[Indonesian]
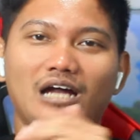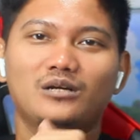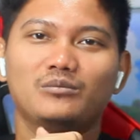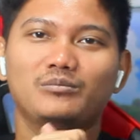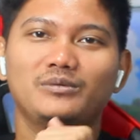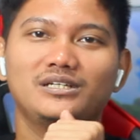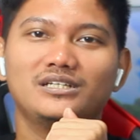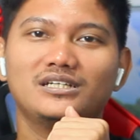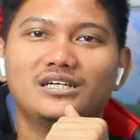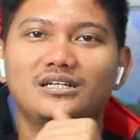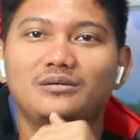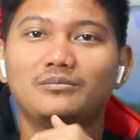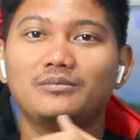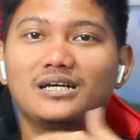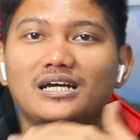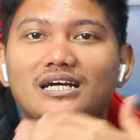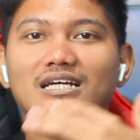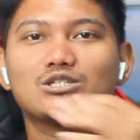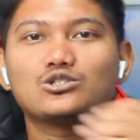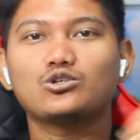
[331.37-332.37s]
adminnya nih
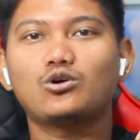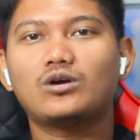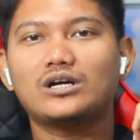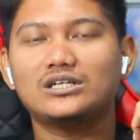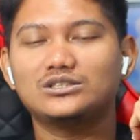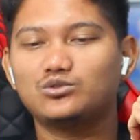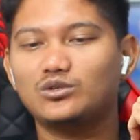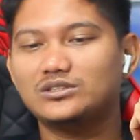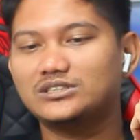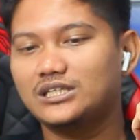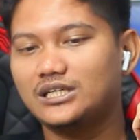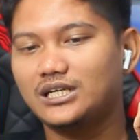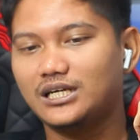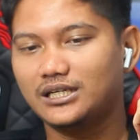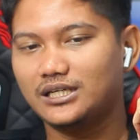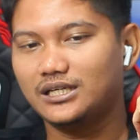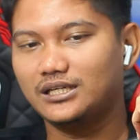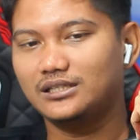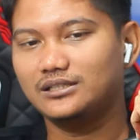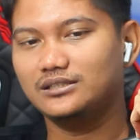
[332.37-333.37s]
mengecohkan suasana
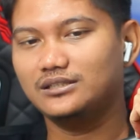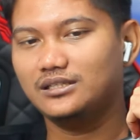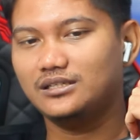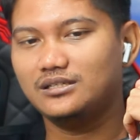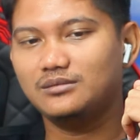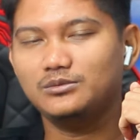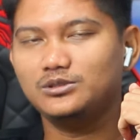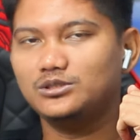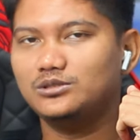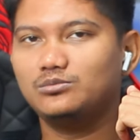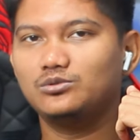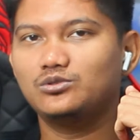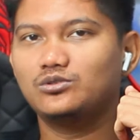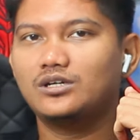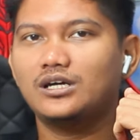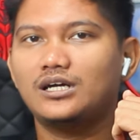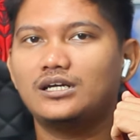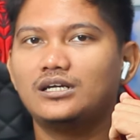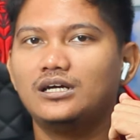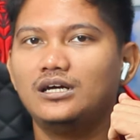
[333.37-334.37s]
geng. Dia
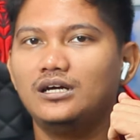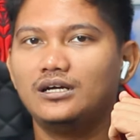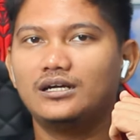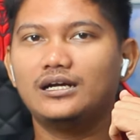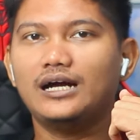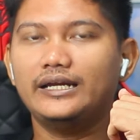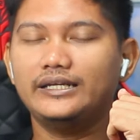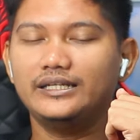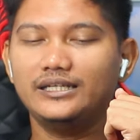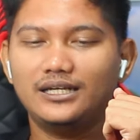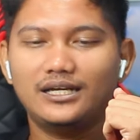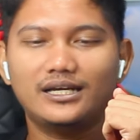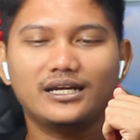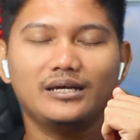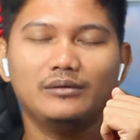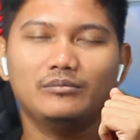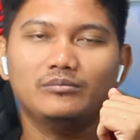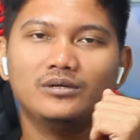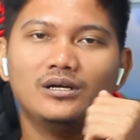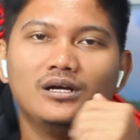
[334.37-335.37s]
menyebutkan nggak
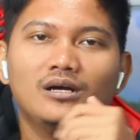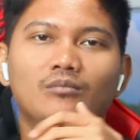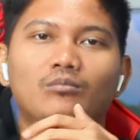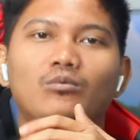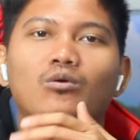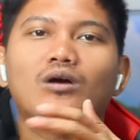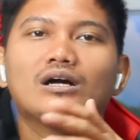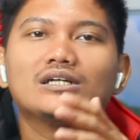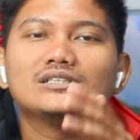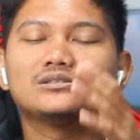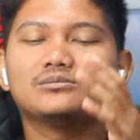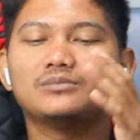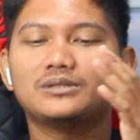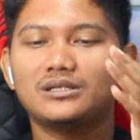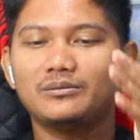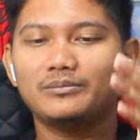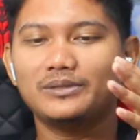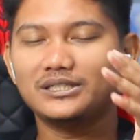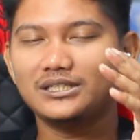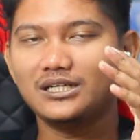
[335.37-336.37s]
diklaim. Bukan
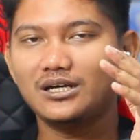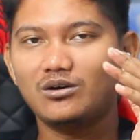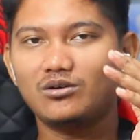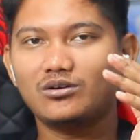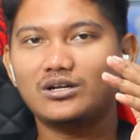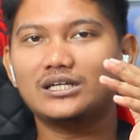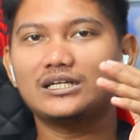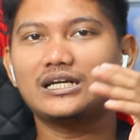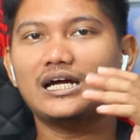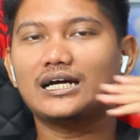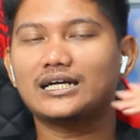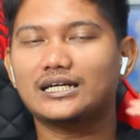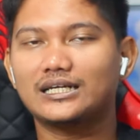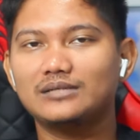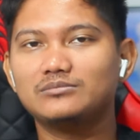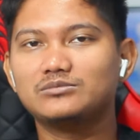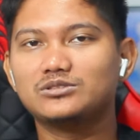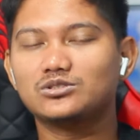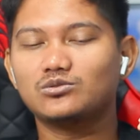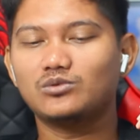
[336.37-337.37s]
semata-mata orang nak
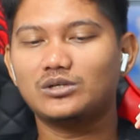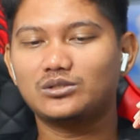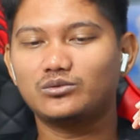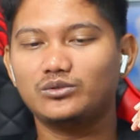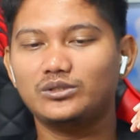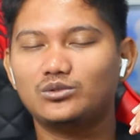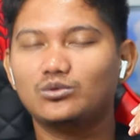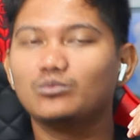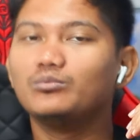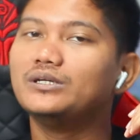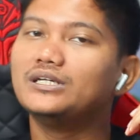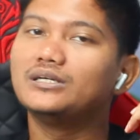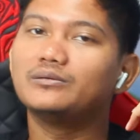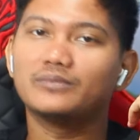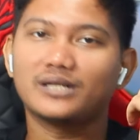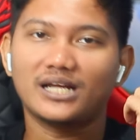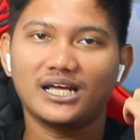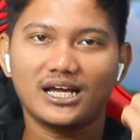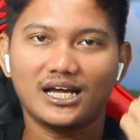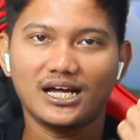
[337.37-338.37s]
klaim sesuatu itu milik
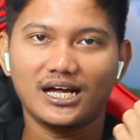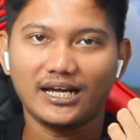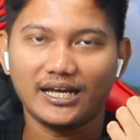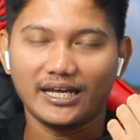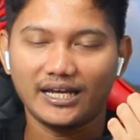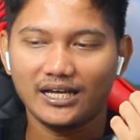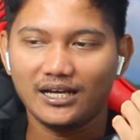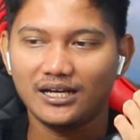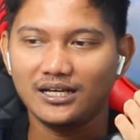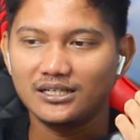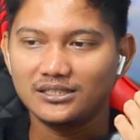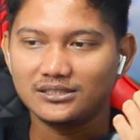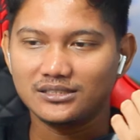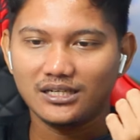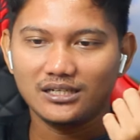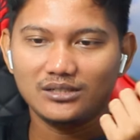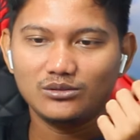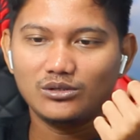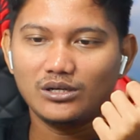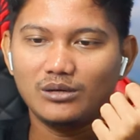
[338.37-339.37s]
mereka geng ya.
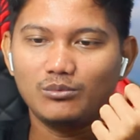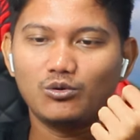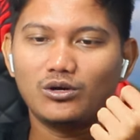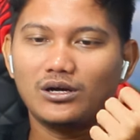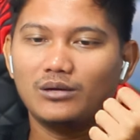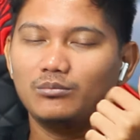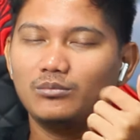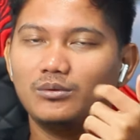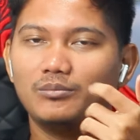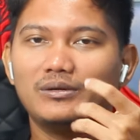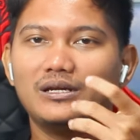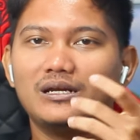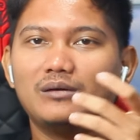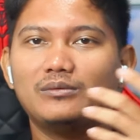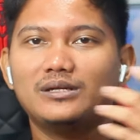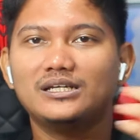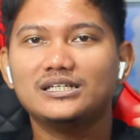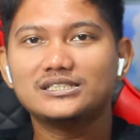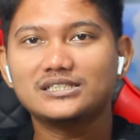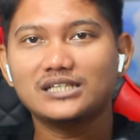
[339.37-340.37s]
Saya juga bukan membela
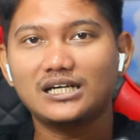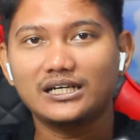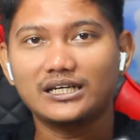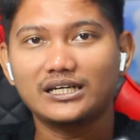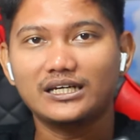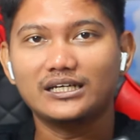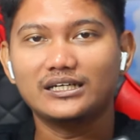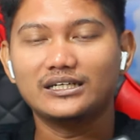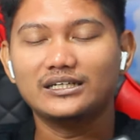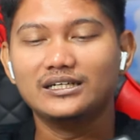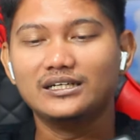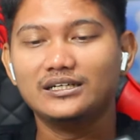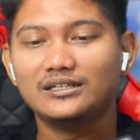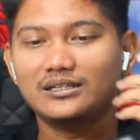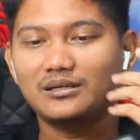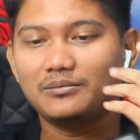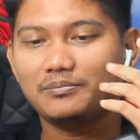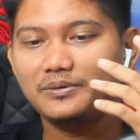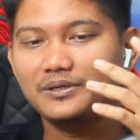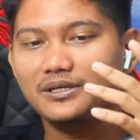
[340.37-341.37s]
Malaysia geng.
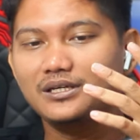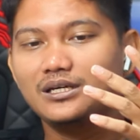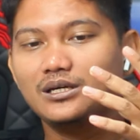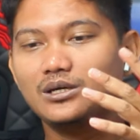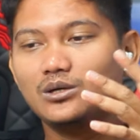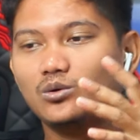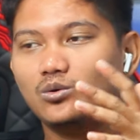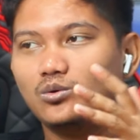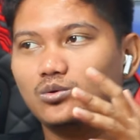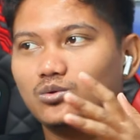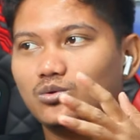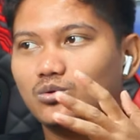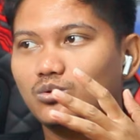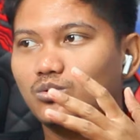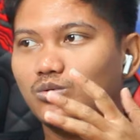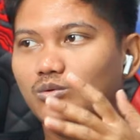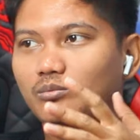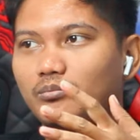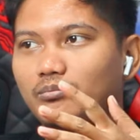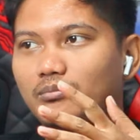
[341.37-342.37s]
Tapi
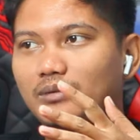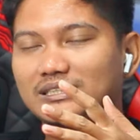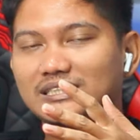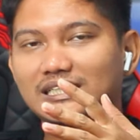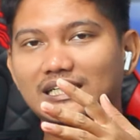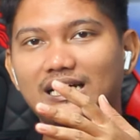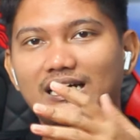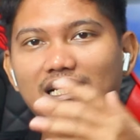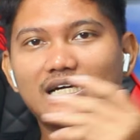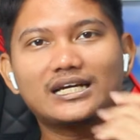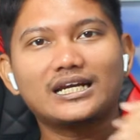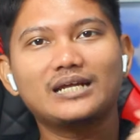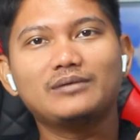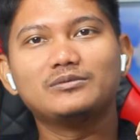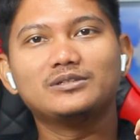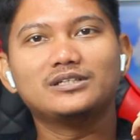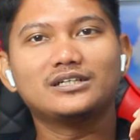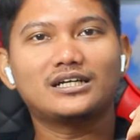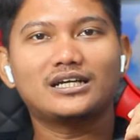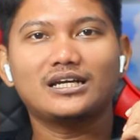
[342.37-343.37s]
untuk masalah klaim
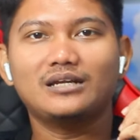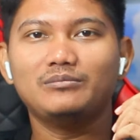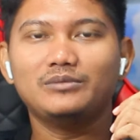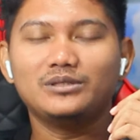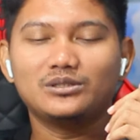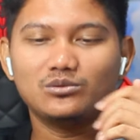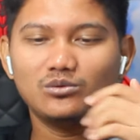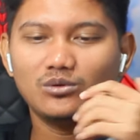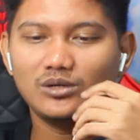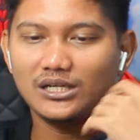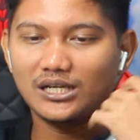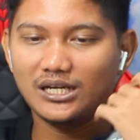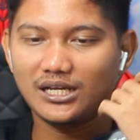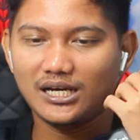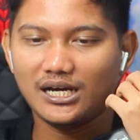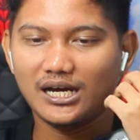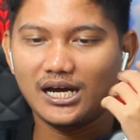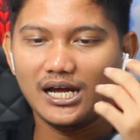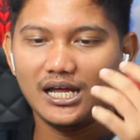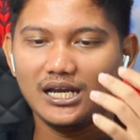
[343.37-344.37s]
klaim itu
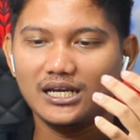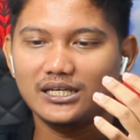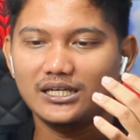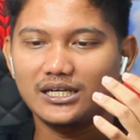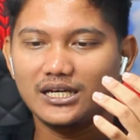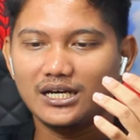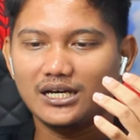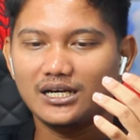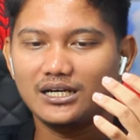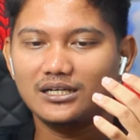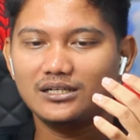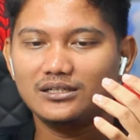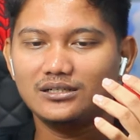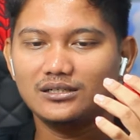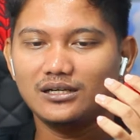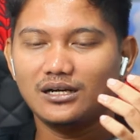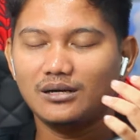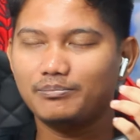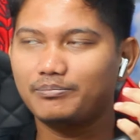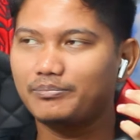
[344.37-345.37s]
adalah hal
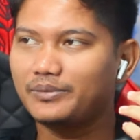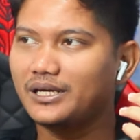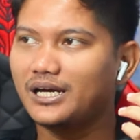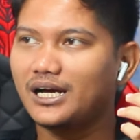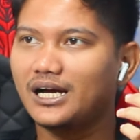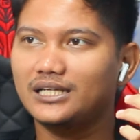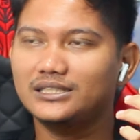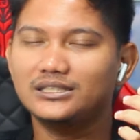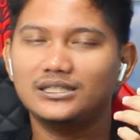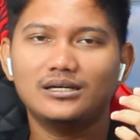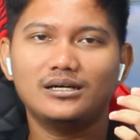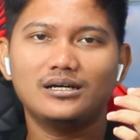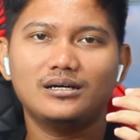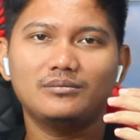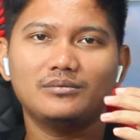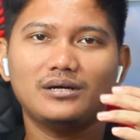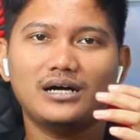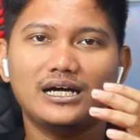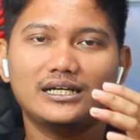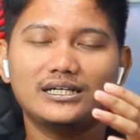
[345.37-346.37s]
yang
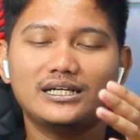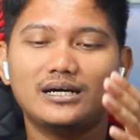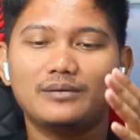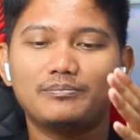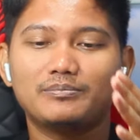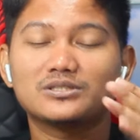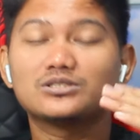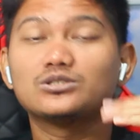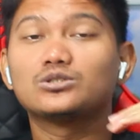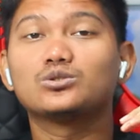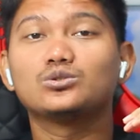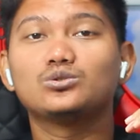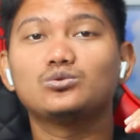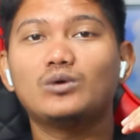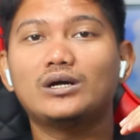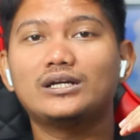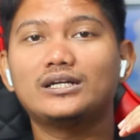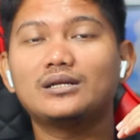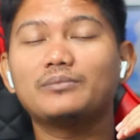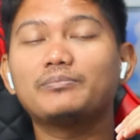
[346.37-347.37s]
pihaknya ada
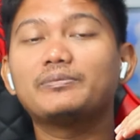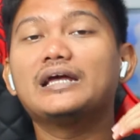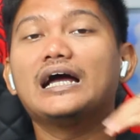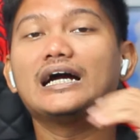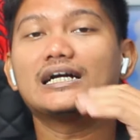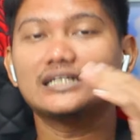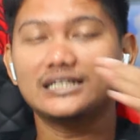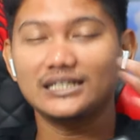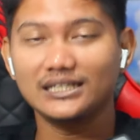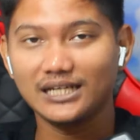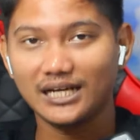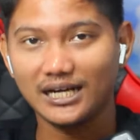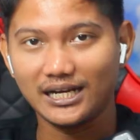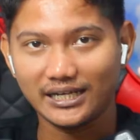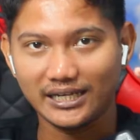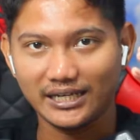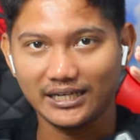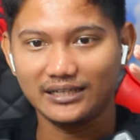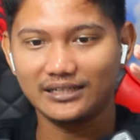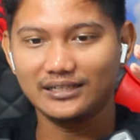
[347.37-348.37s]
persetujuan dari pihak ketiga,
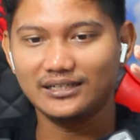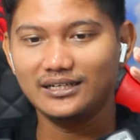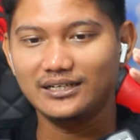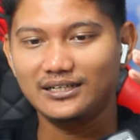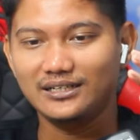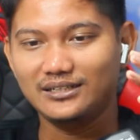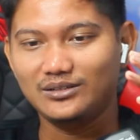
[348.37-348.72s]
geng.